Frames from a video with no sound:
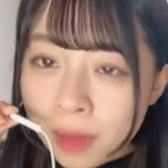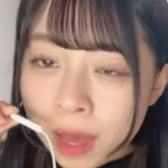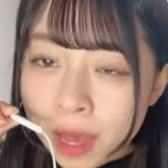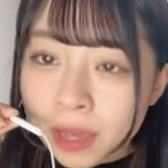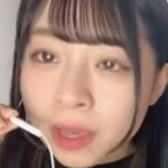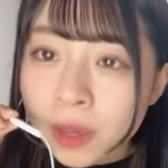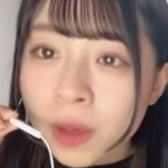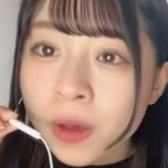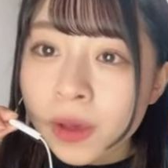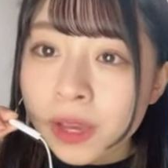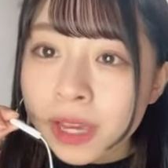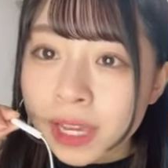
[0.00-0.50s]

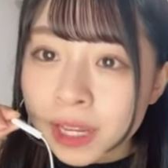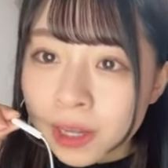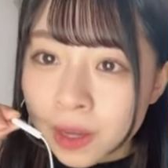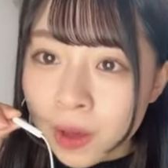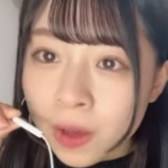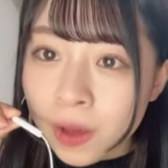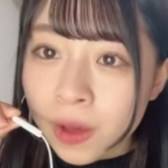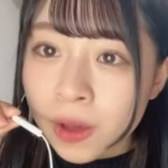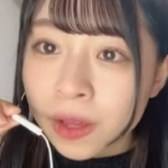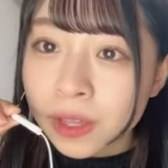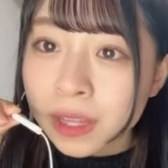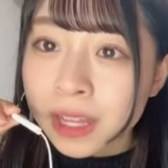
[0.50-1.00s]
迷い
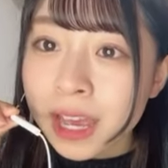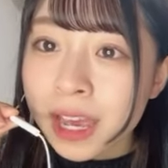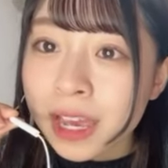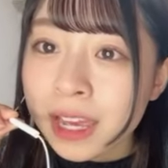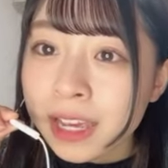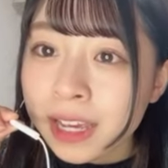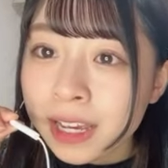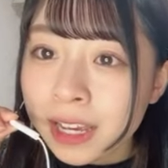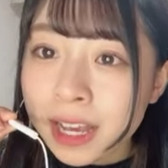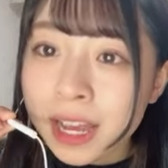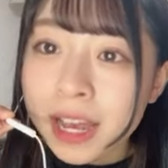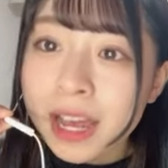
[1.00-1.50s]
のな
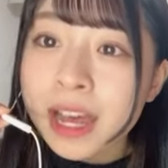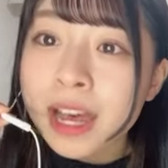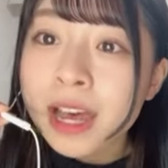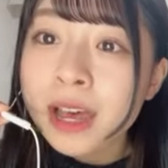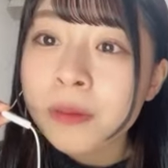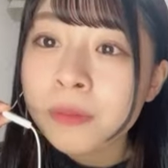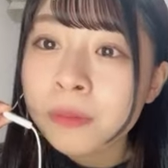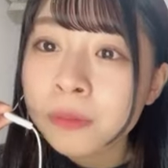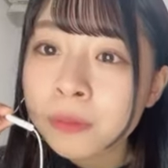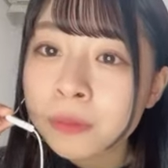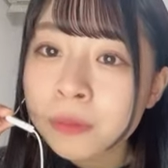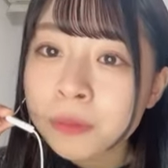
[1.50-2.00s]
い
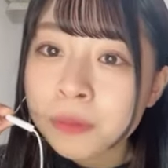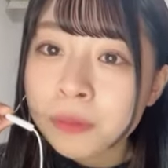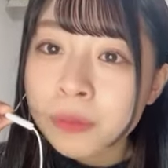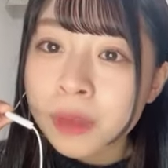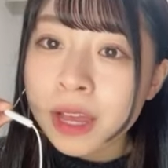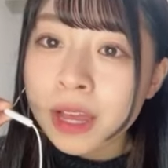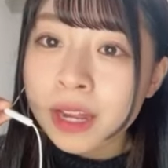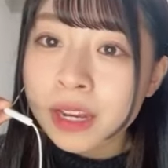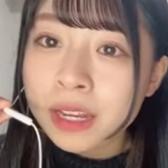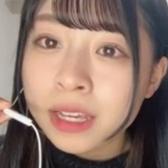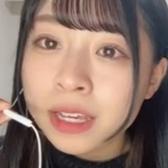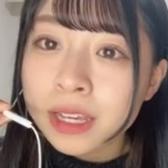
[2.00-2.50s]
頑
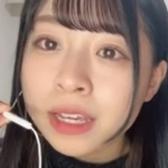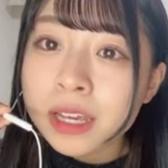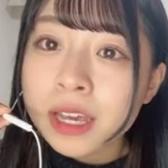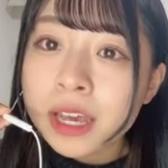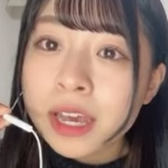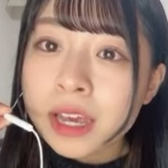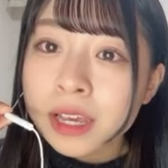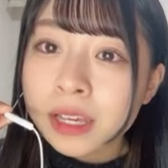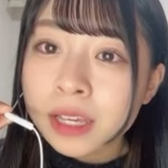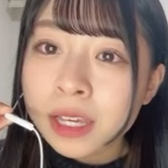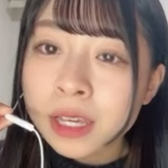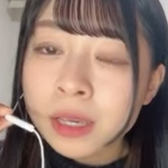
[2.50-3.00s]
張り
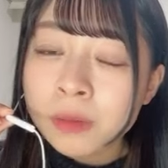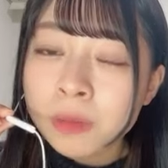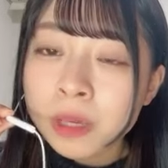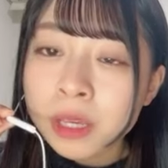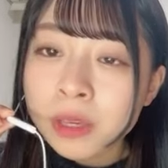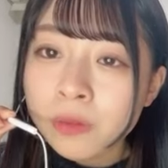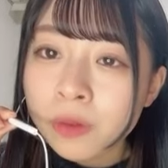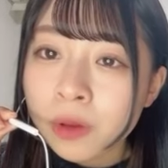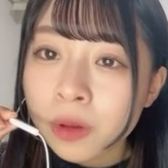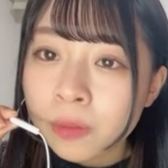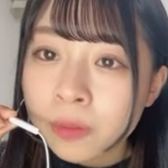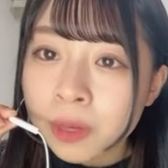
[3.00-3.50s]
君
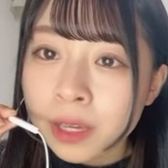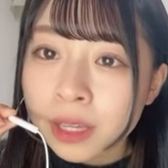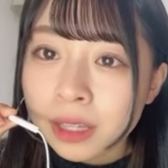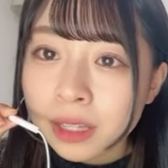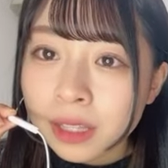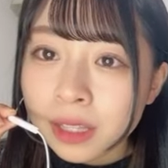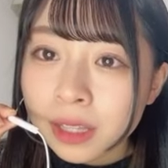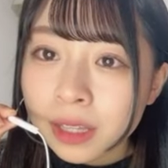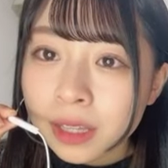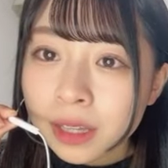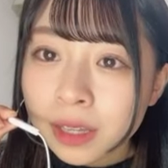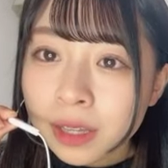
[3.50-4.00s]
を見
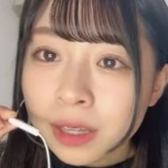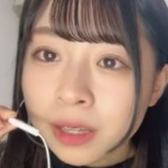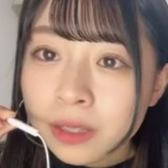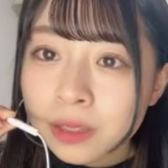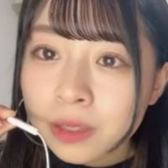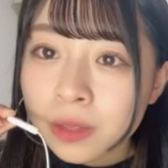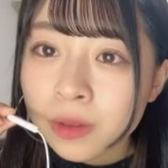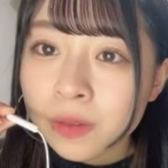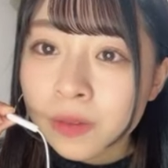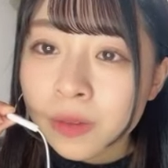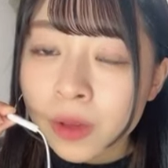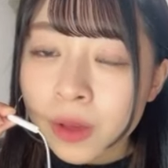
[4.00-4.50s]

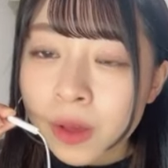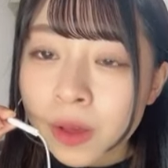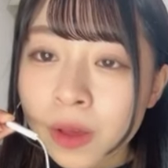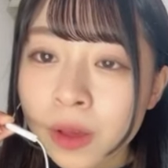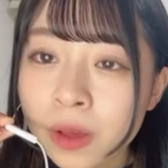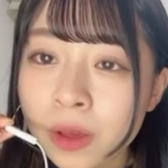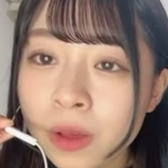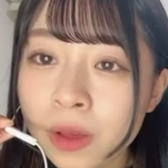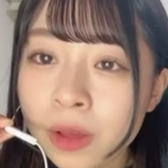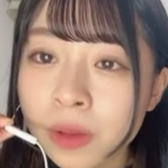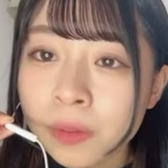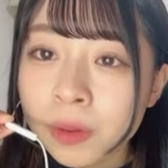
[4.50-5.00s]
う
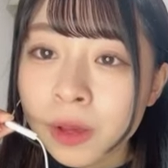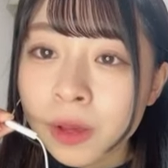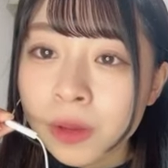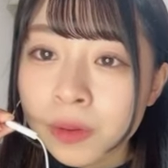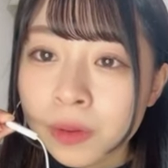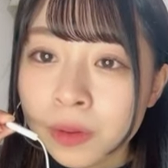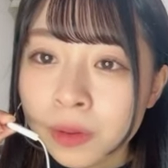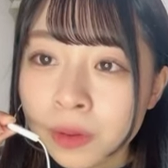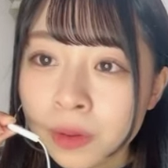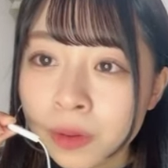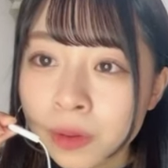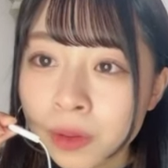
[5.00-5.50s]
思
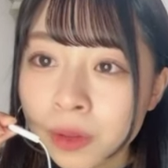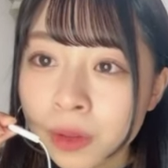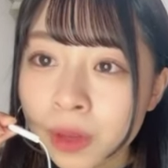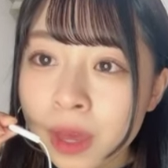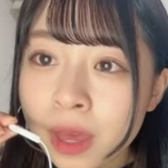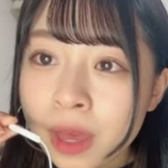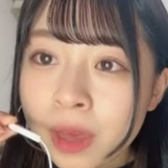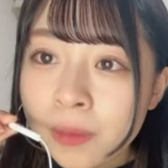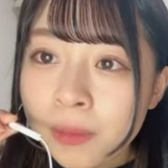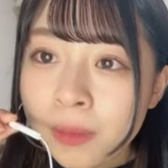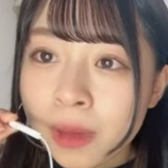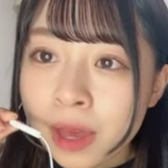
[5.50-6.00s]
う
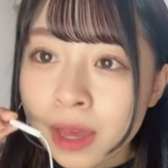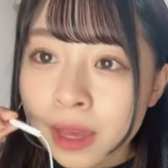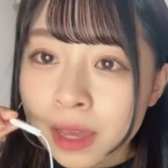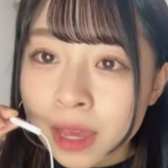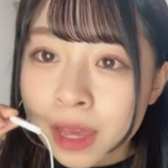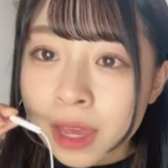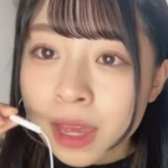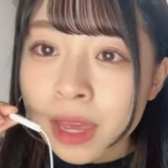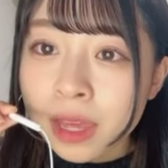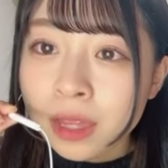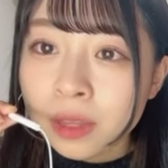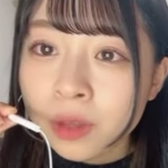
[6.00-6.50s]
前
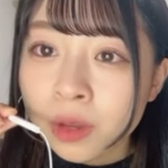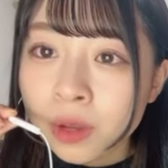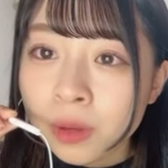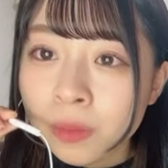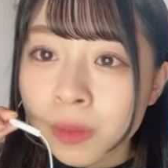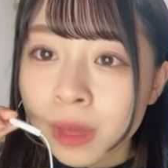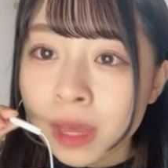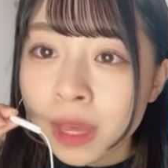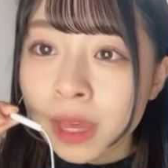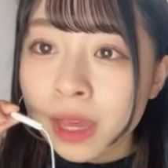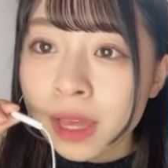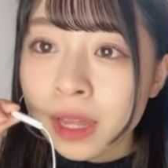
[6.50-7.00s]

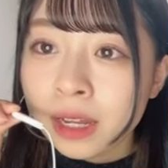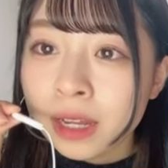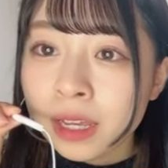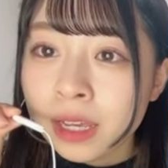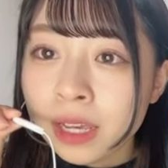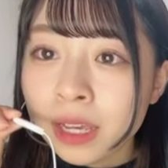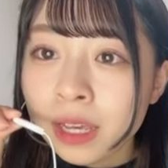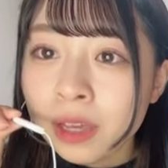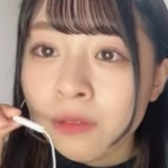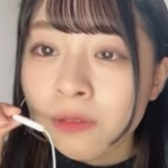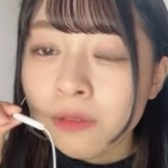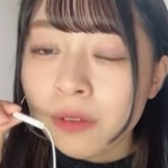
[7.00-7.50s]
のめ
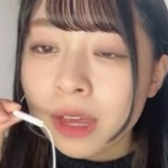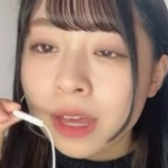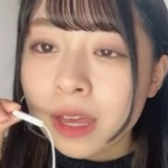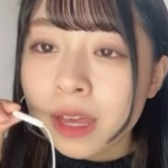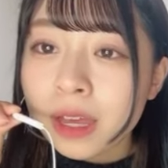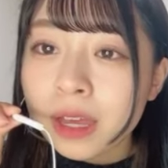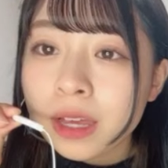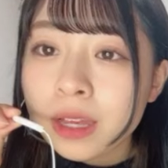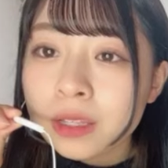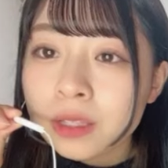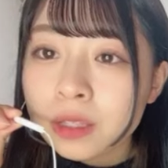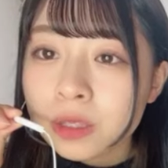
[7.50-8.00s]
り
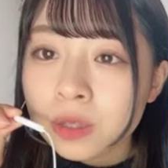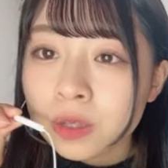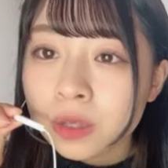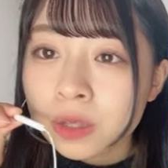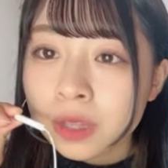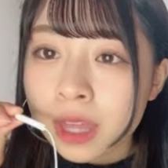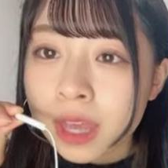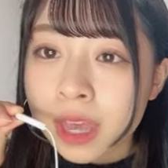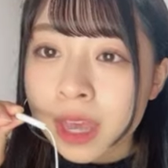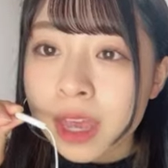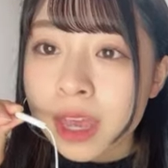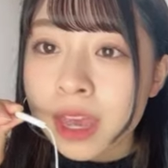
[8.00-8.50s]
は素
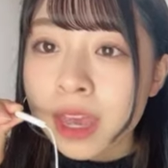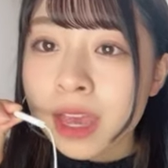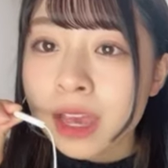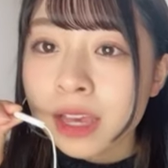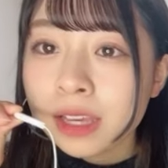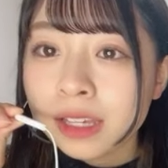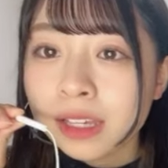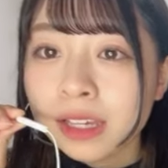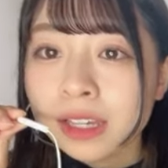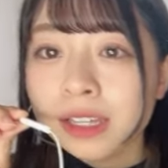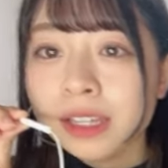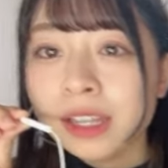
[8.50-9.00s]
敵
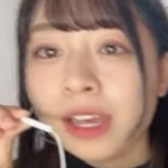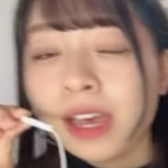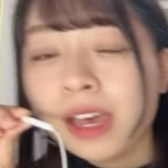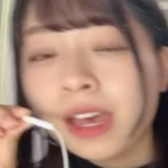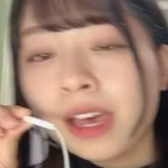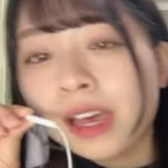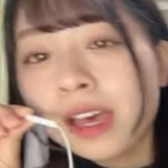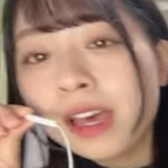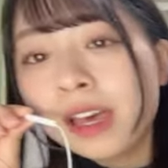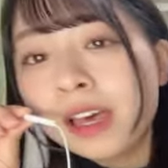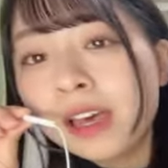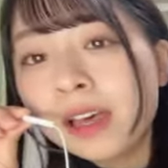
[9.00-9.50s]

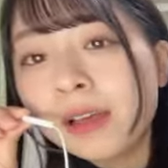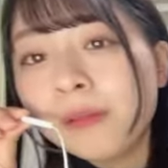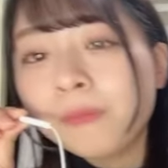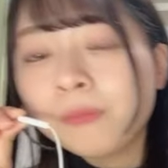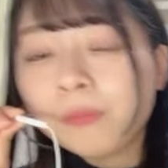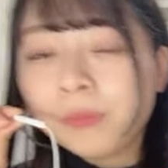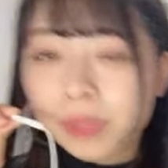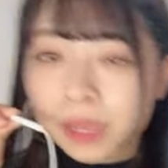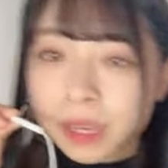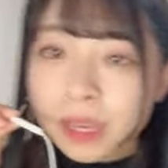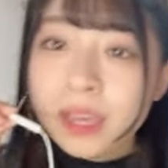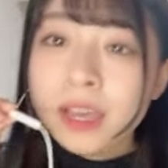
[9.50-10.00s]
な
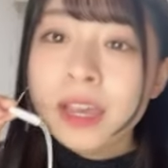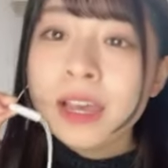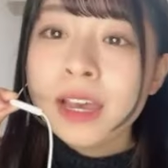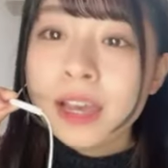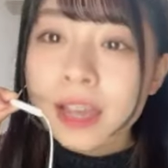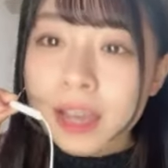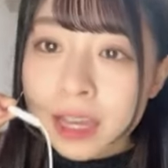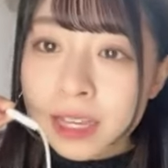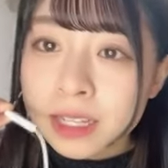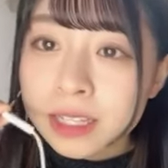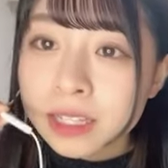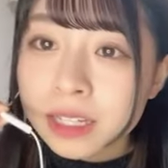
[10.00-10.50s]

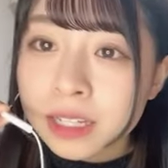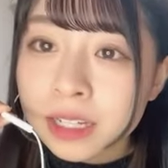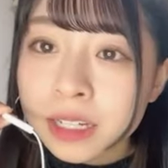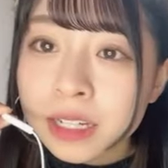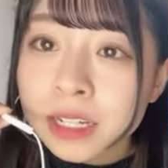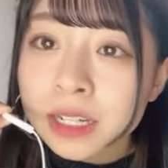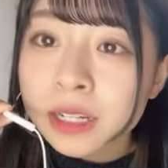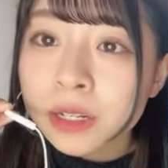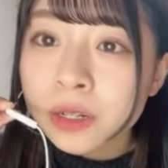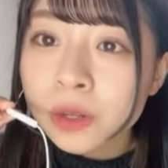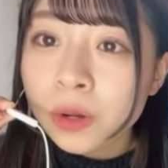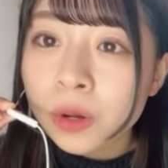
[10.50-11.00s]
走
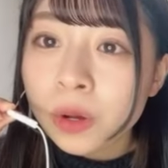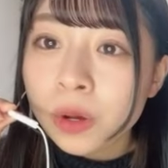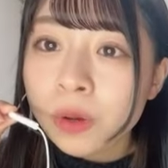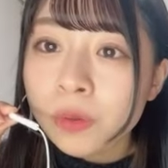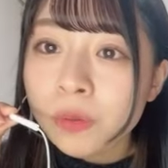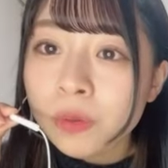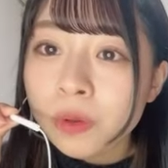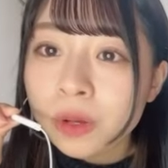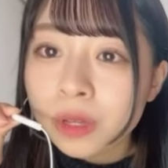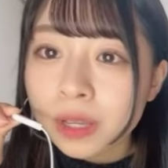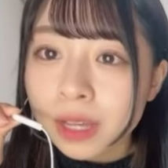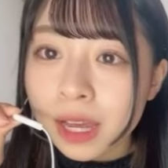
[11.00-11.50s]
ろ
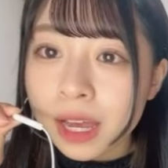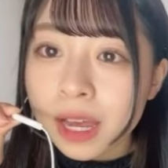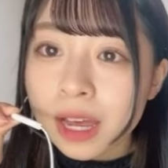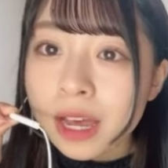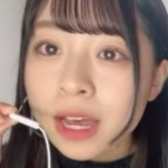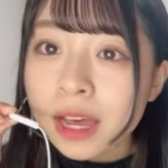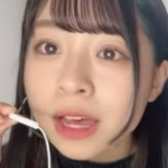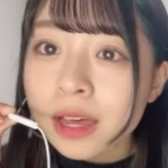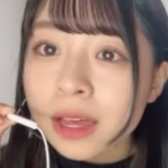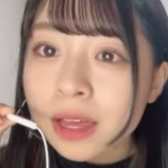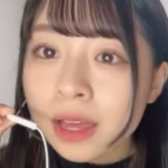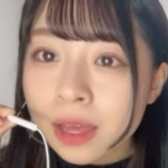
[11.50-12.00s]
う
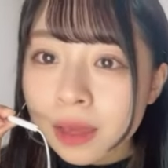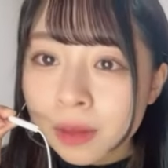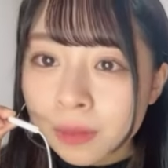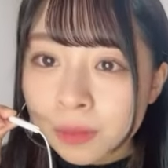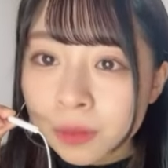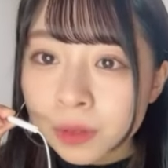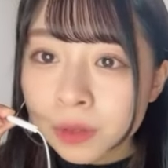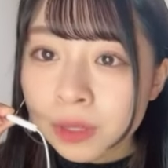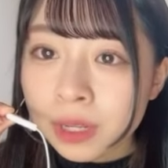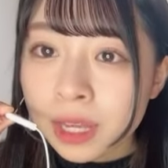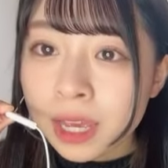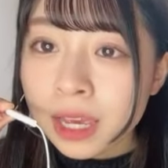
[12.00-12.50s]
か
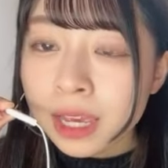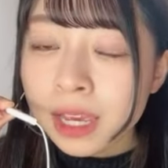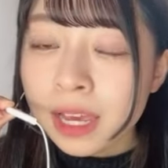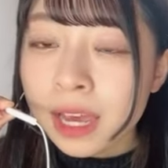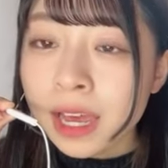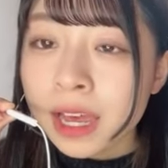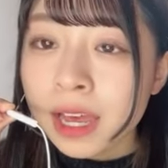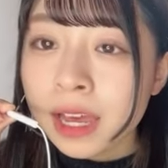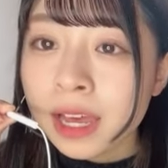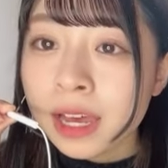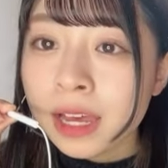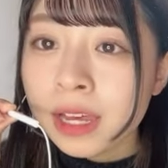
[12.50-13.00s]
胸
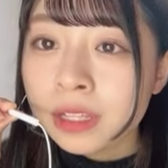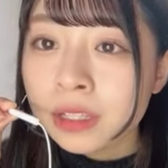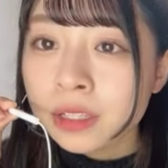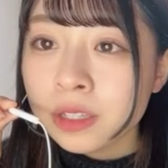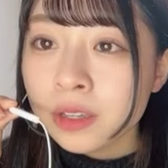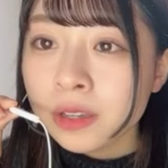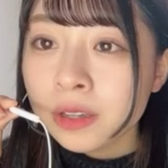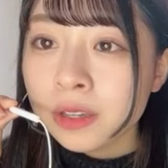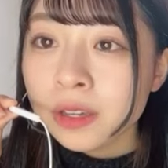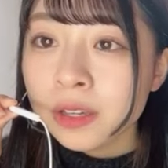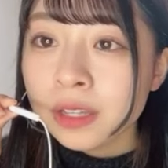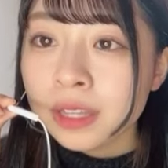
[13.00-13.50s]

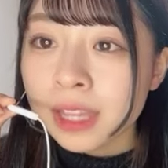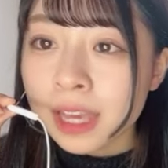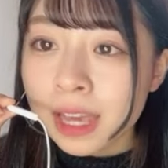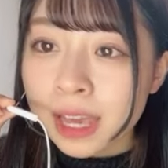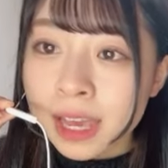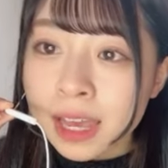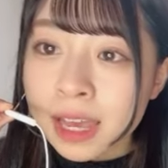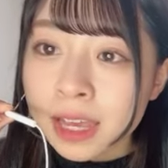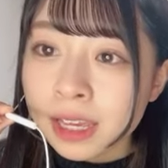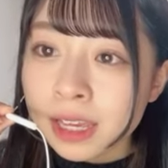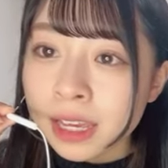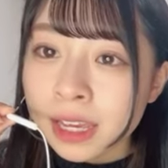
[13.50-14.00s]
が熱く
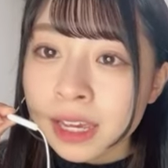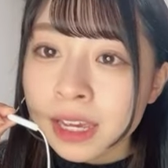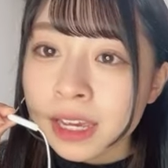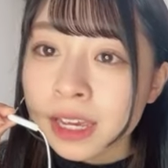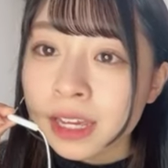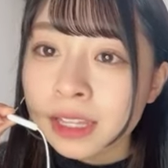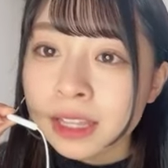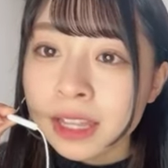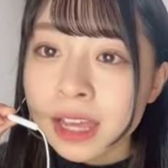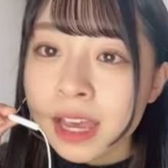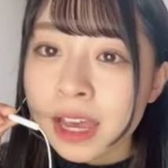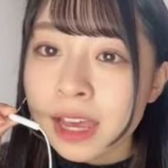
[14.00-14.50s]
たぎ
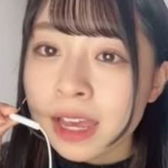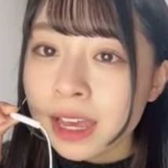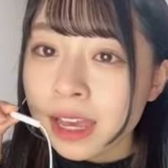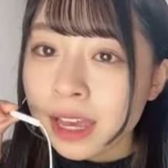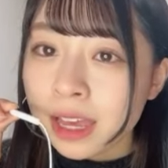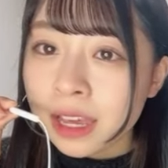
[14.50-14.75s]
た